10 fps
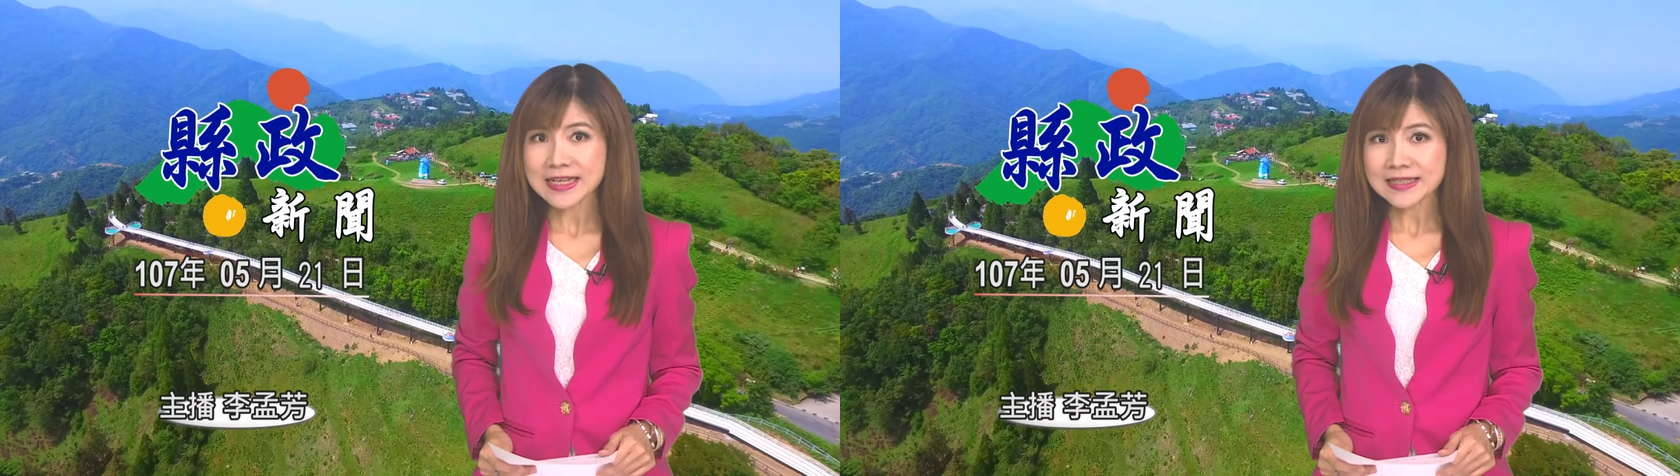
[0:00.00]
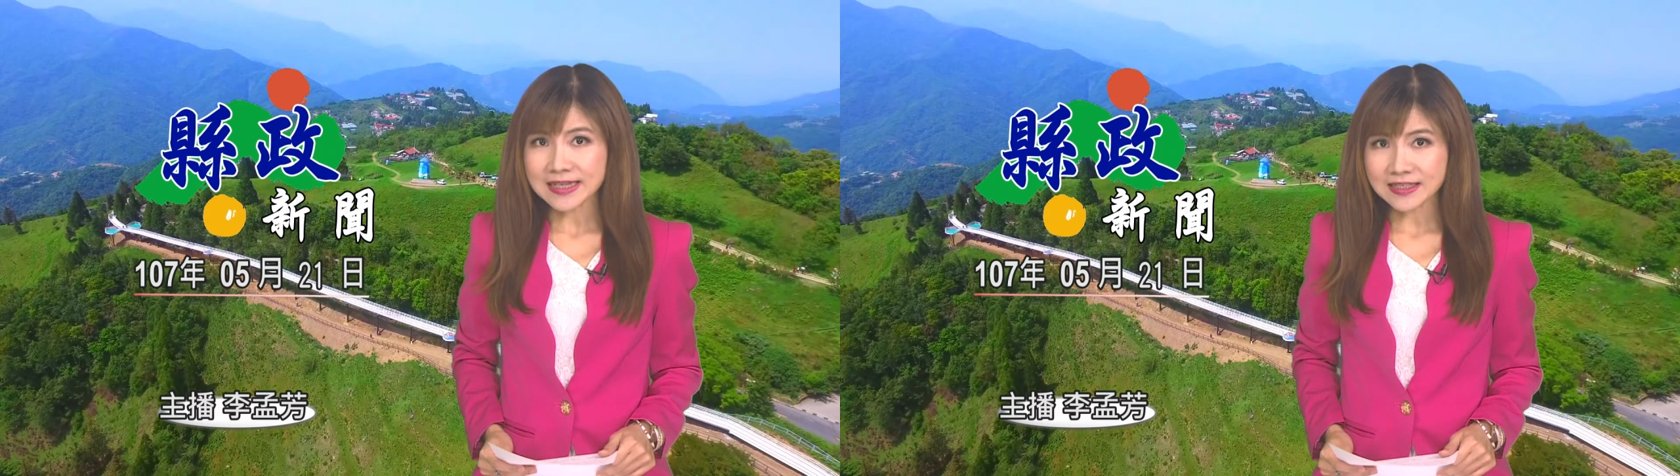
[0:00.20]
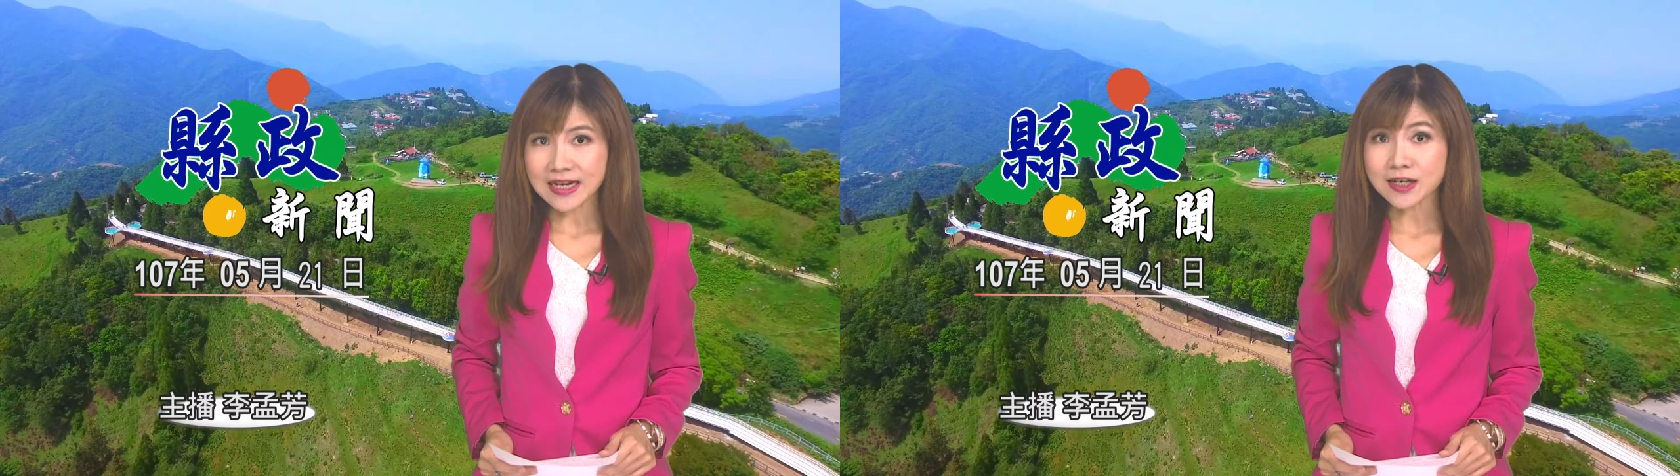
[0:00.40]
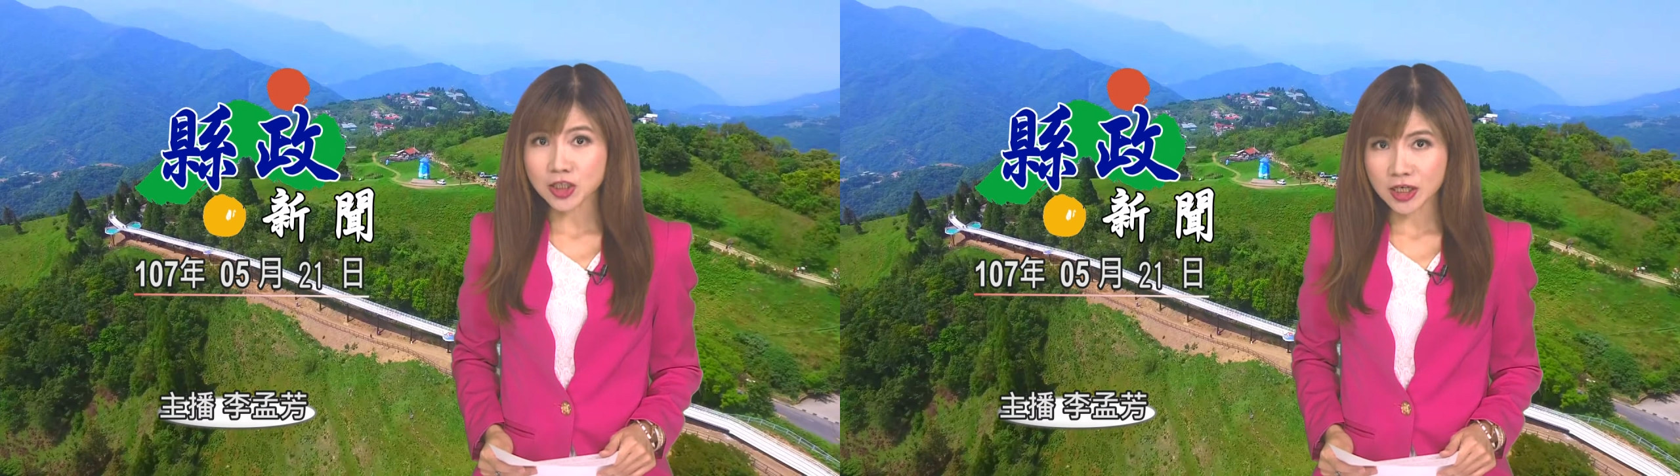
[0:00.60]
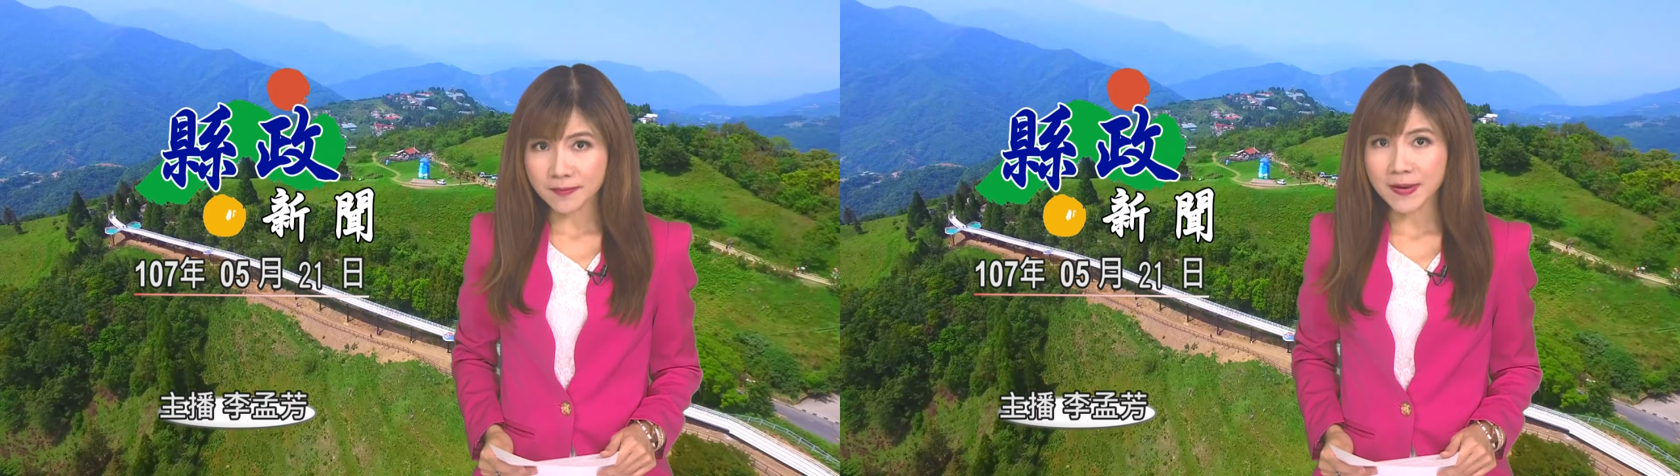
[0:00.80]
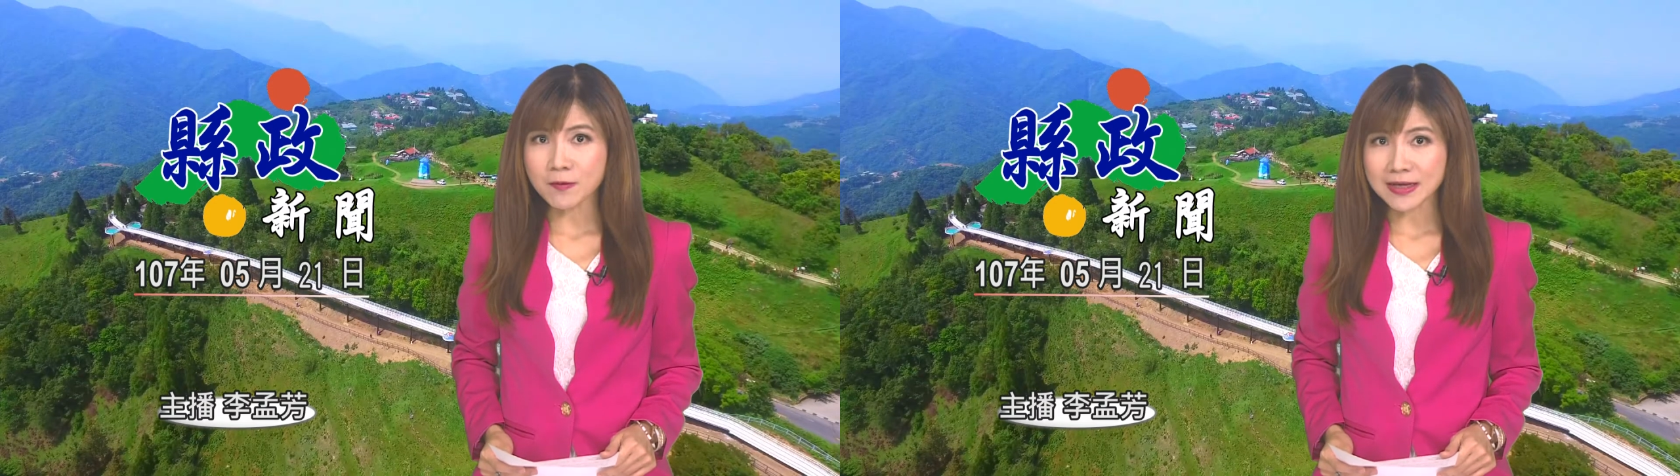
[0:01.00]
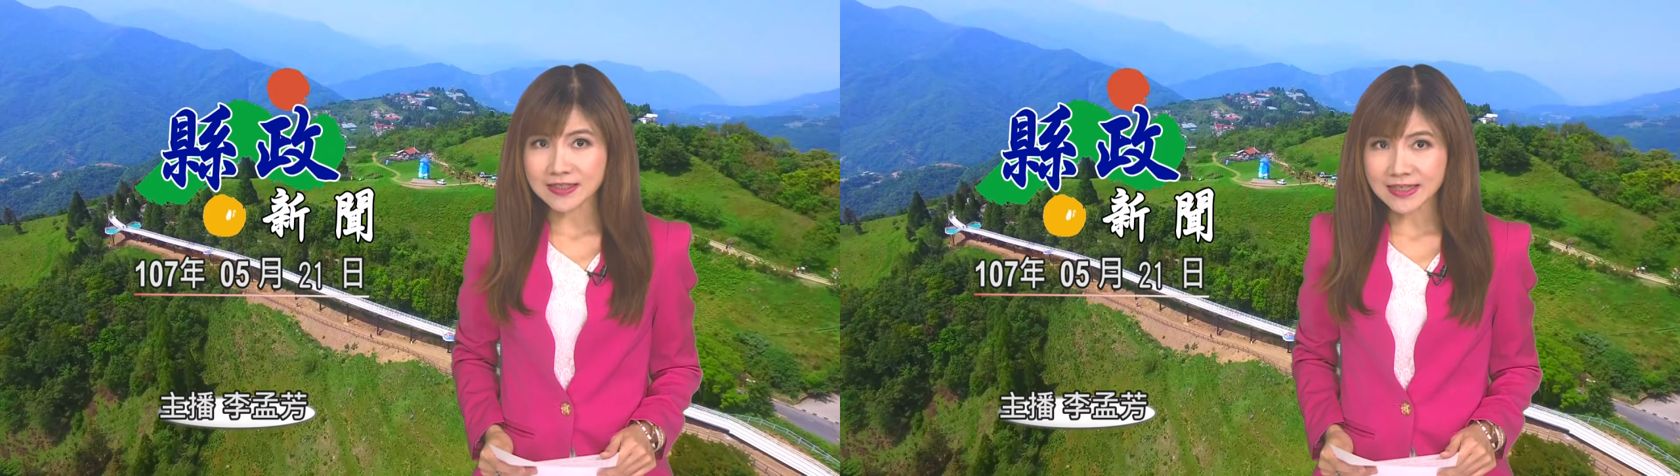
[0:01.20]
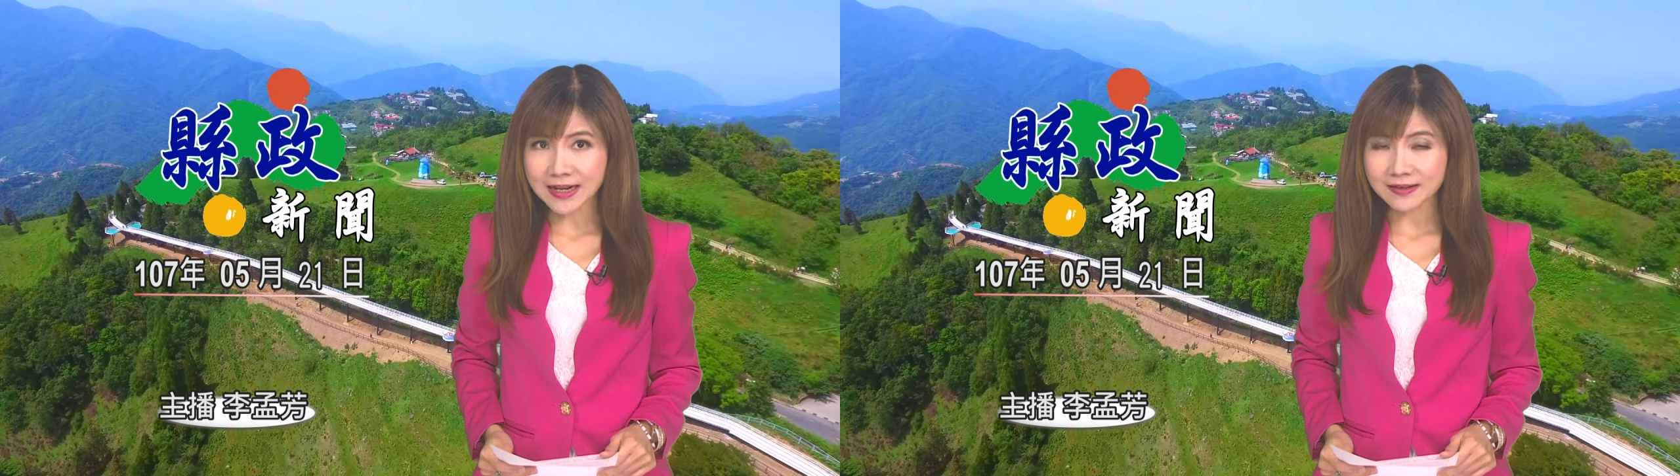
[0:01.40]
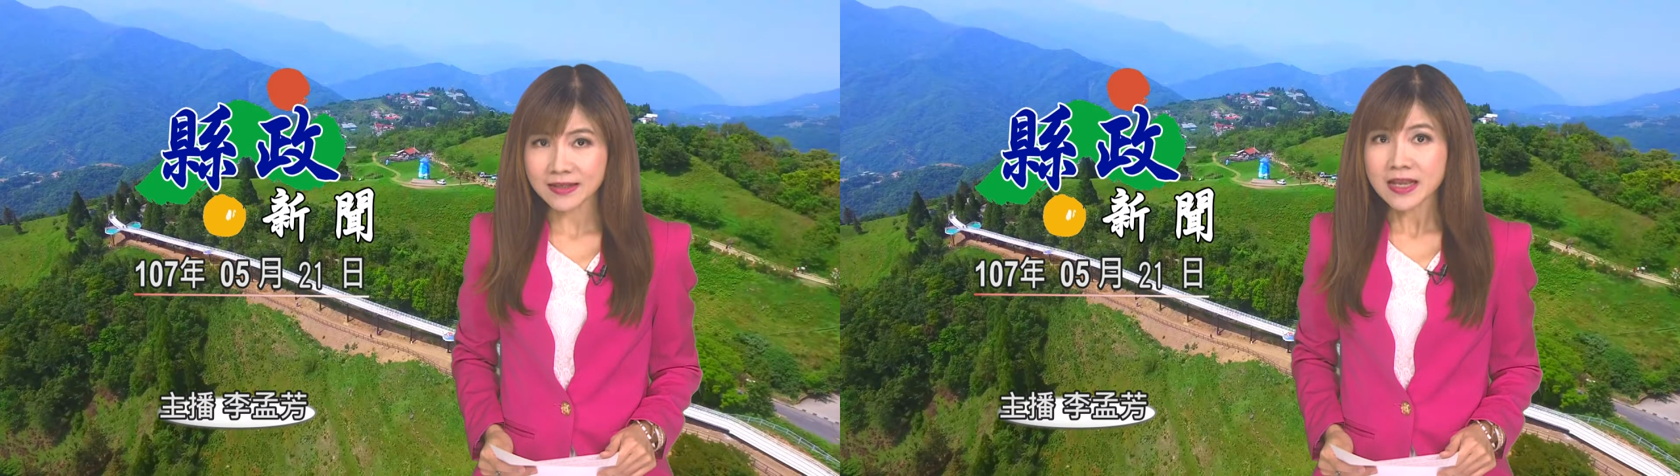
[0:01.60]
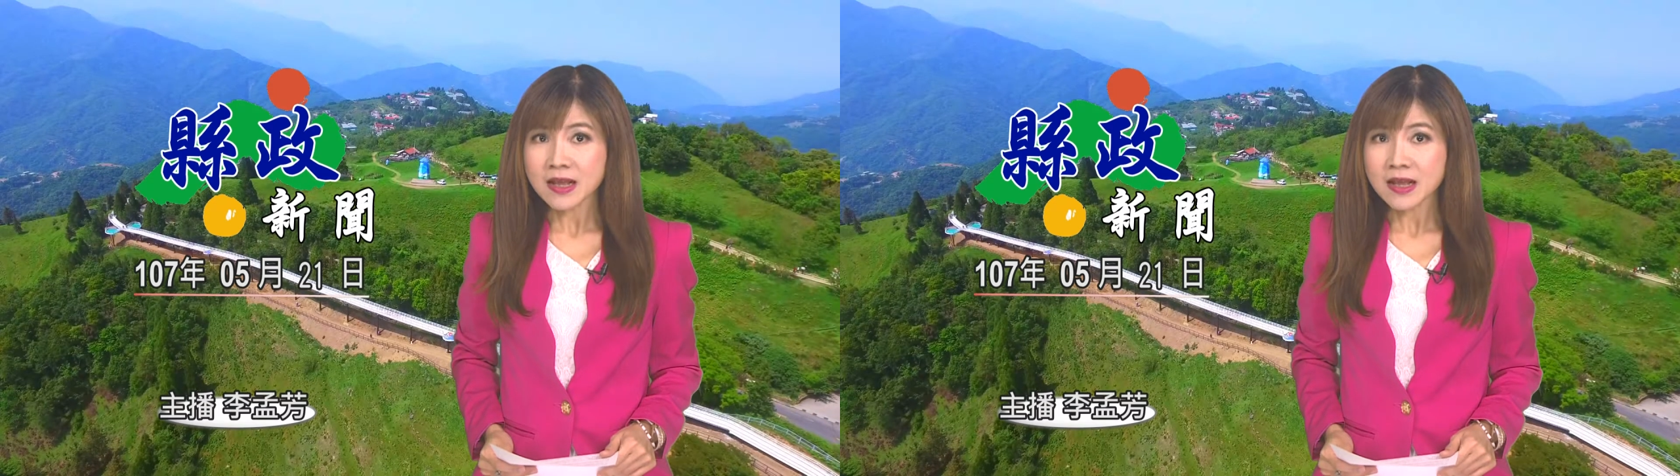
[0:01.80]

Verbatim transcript: 加上设备完善，